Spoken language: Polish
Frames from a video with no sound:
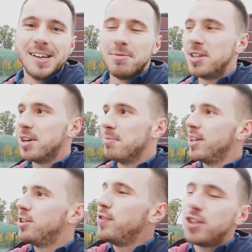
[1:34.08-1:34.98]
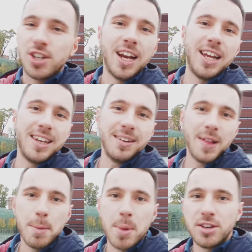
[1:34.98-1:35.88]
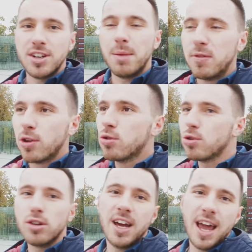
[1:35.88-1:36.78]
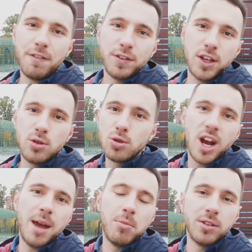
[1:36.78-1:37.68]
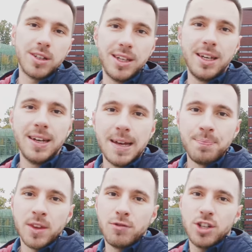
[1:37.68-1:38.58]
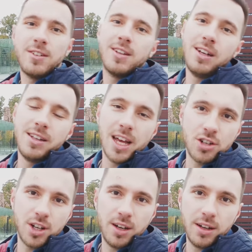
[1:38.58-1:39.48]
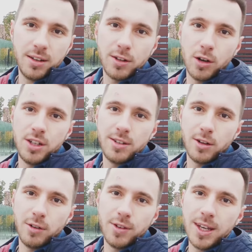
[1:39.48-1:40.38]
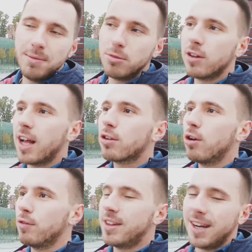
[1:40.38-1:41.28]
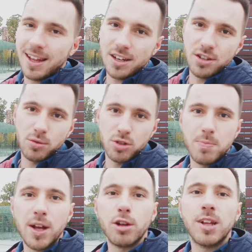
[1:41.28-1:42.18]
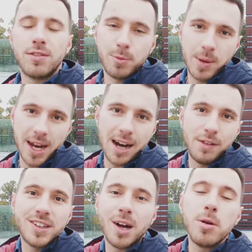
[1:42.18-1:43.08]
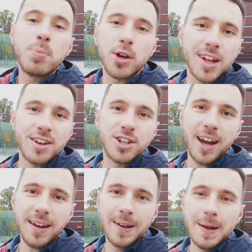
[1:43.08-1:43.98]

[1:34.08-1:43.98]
będziemy ćwiczyli, będzie na pewno dużo zajawki, dużo emocji. Wszyscy liderzy solistowi, dodatkowi trenerzy, którzy będą nas wspierali w całym procesie.